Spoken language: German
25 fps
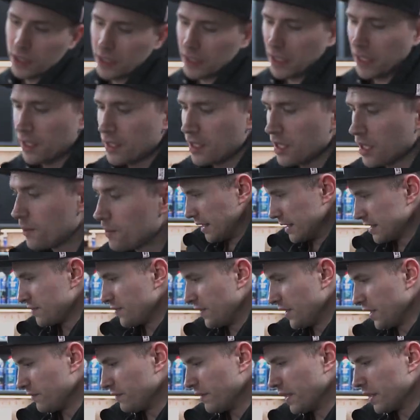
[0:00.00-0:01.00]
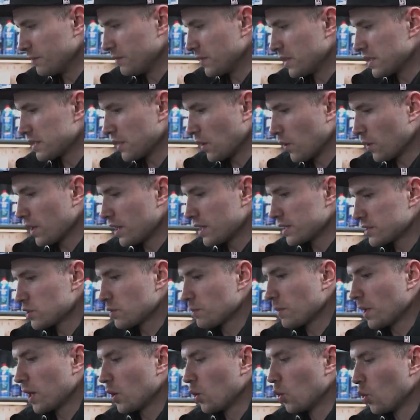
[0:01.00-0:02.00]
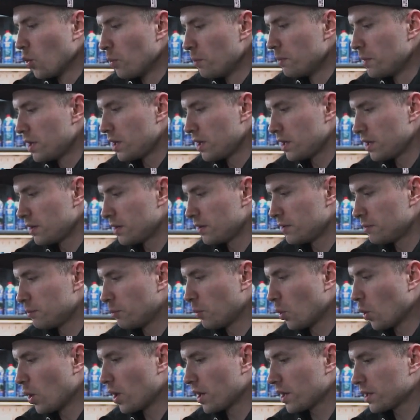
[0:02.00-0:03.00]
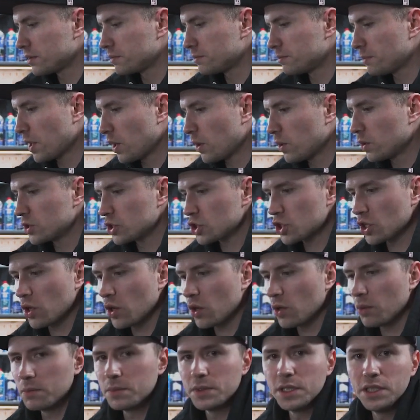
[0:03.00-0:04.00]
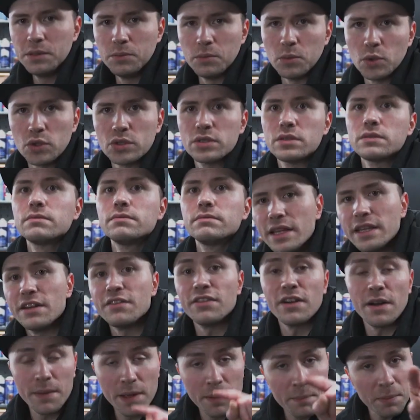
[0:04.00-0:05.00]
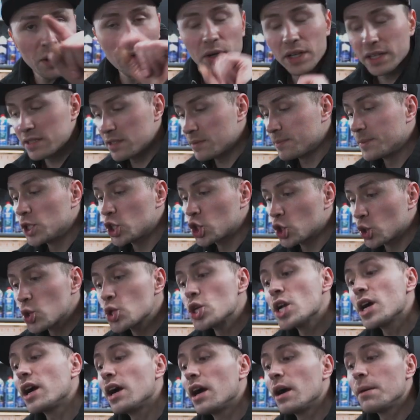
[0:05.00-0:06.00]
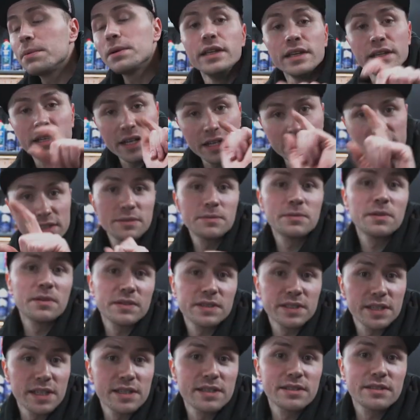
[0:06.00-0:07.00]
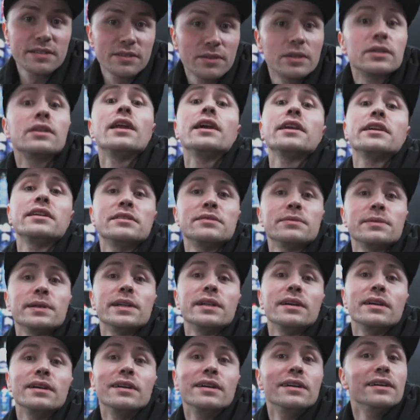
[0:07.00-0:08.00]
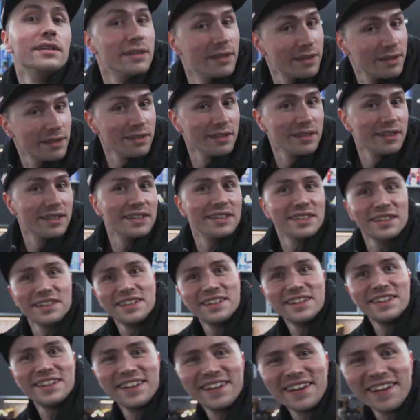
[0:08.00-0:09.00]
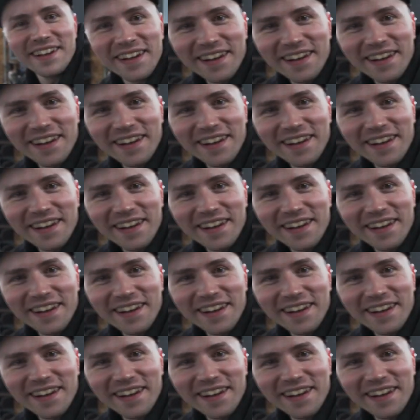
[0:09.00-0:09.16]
nicht dran haben. Deswegen werden wir das auch alles nochmal umbohren, bauen, schrauben, nieden müssen. Der Fabian baut jetzt mit der Stoßstange ab. Ich gehe jetzt erstmal was essen und gleich geht's weiter. Ne? Hm?